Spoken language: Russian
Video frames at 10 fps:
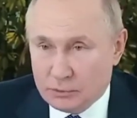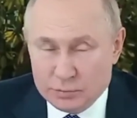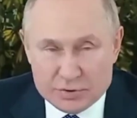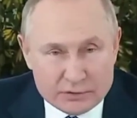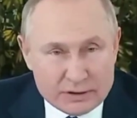
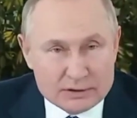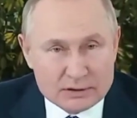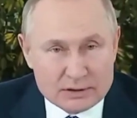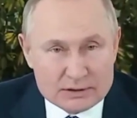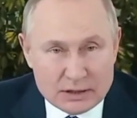убивать
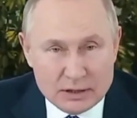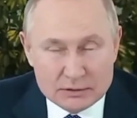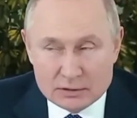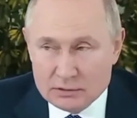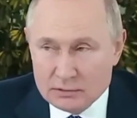их,
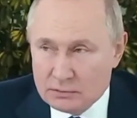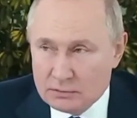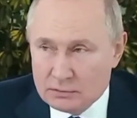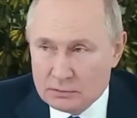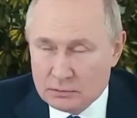расстреливать.
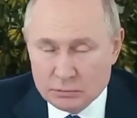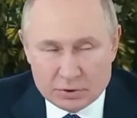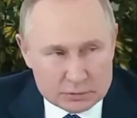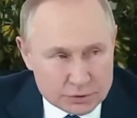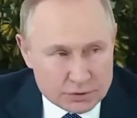
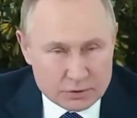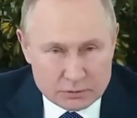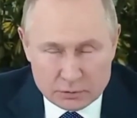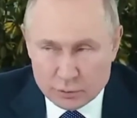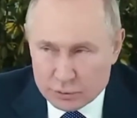Послушайте,
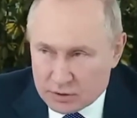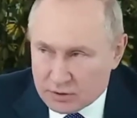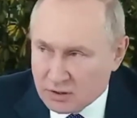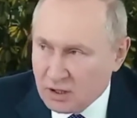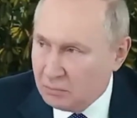но люди
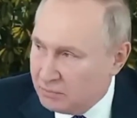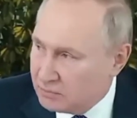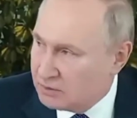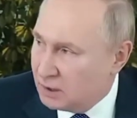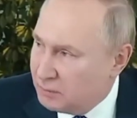не Дон,
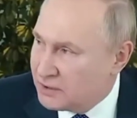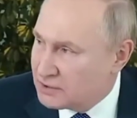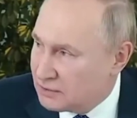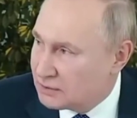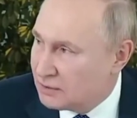на
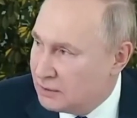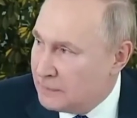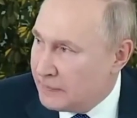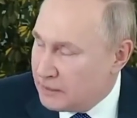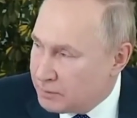Донбассе – это
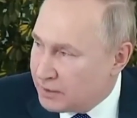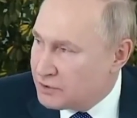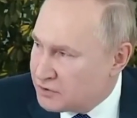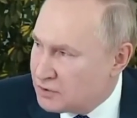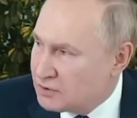не
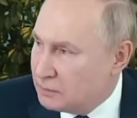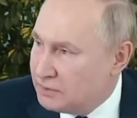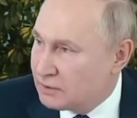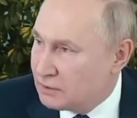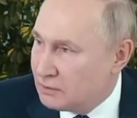бродячие
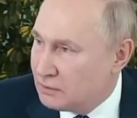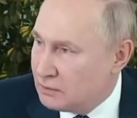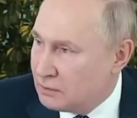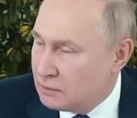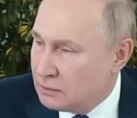собаки.
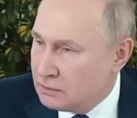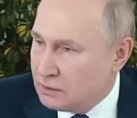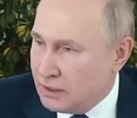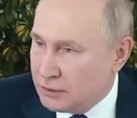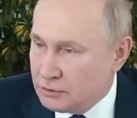
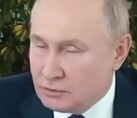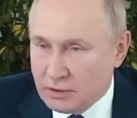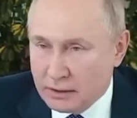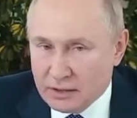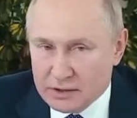От
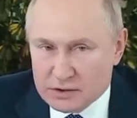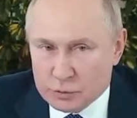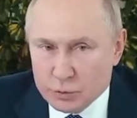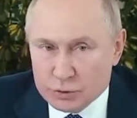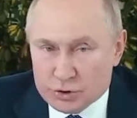
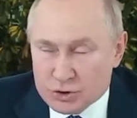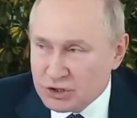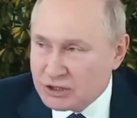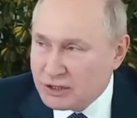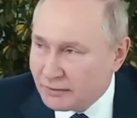13 до
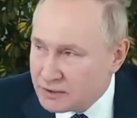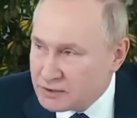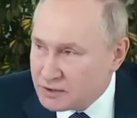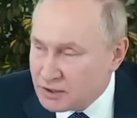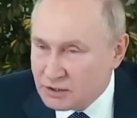
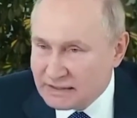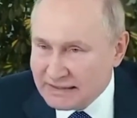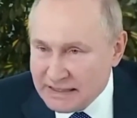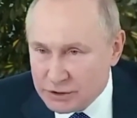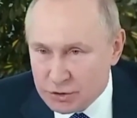14
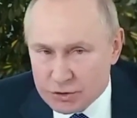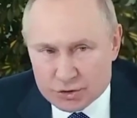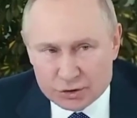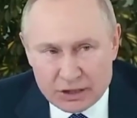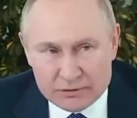тысяч
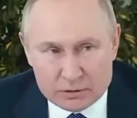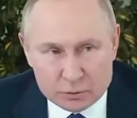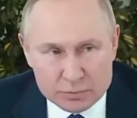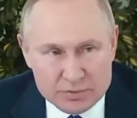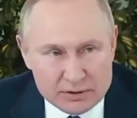
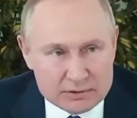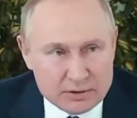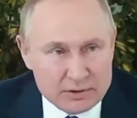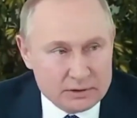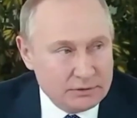человек убили
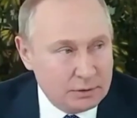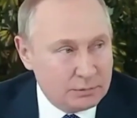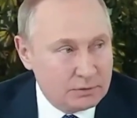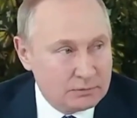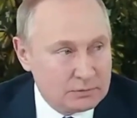за это
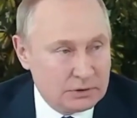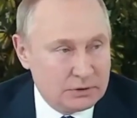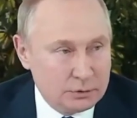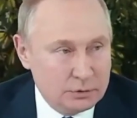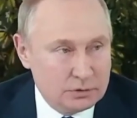время, за
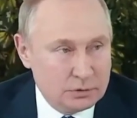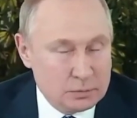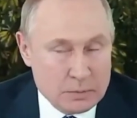эти годы.